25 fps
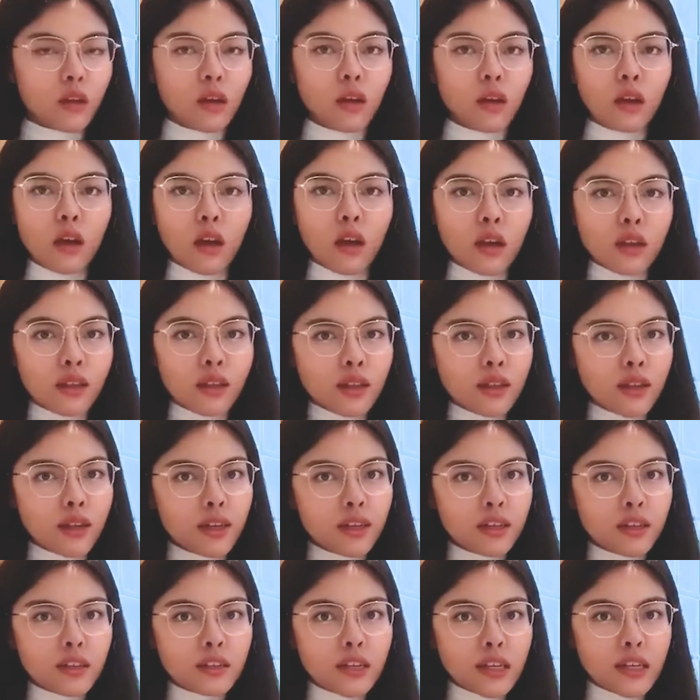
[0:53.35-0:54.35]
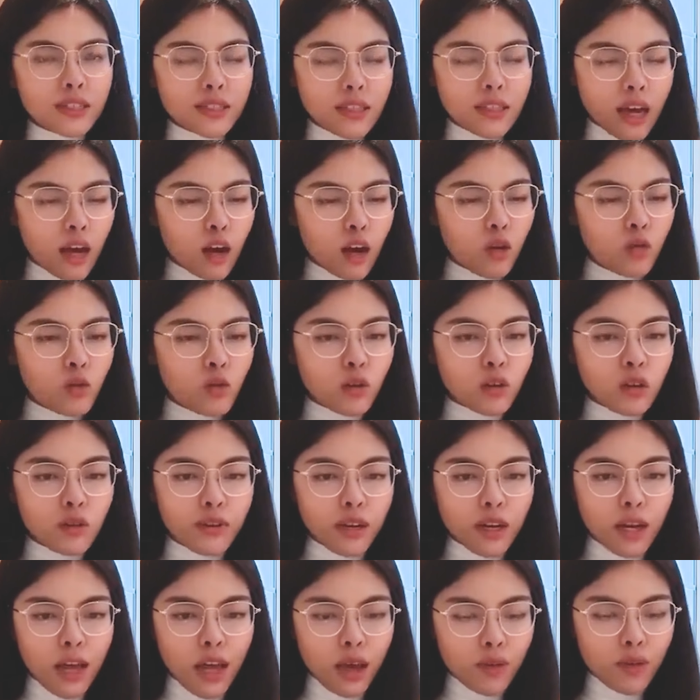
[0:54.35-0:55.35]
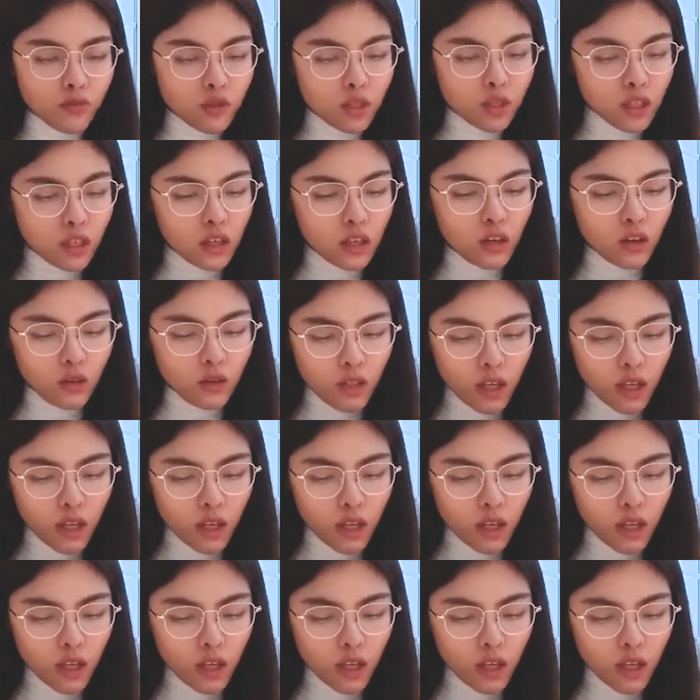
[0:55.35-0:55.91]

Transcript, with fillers: tương đương với ba trăm năm mươi bảy đô la Mỹ một tháng,